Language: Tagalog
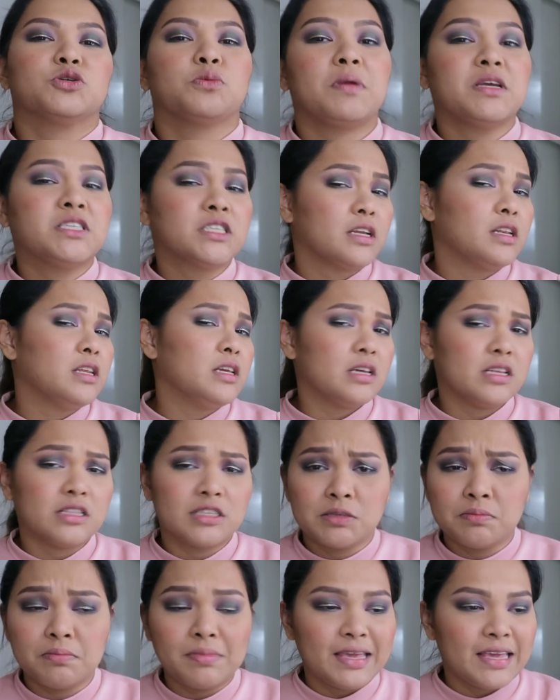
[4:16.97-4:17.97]
So basically,
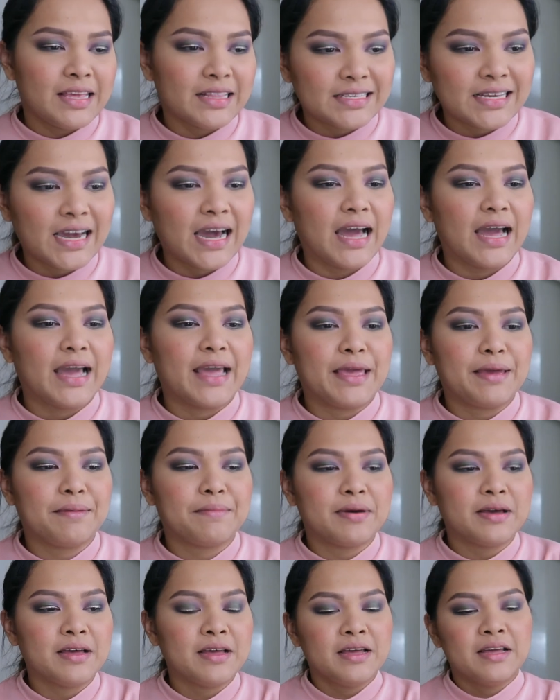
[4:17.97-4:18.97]
it's me
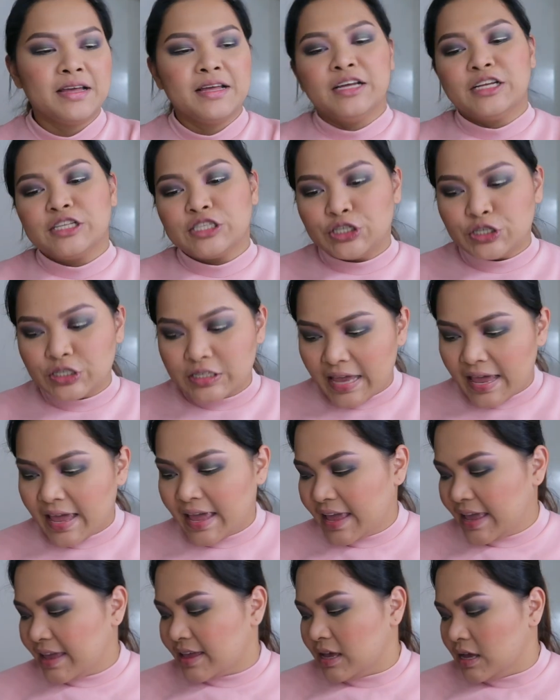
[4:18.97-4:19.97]
time
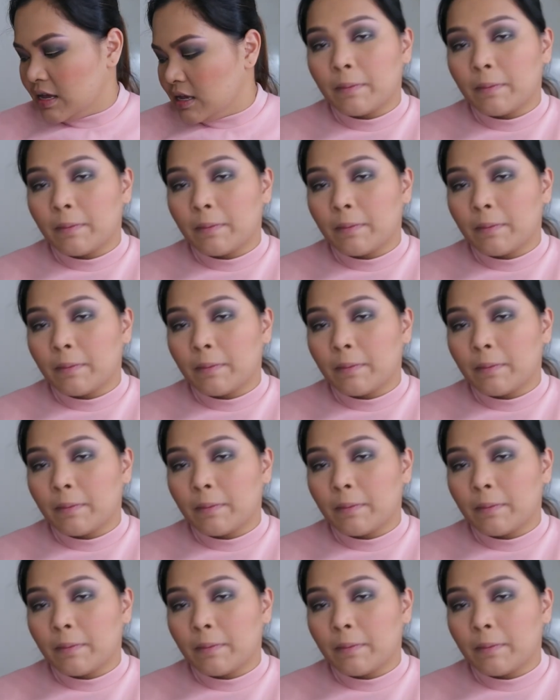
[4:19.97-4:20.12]
today.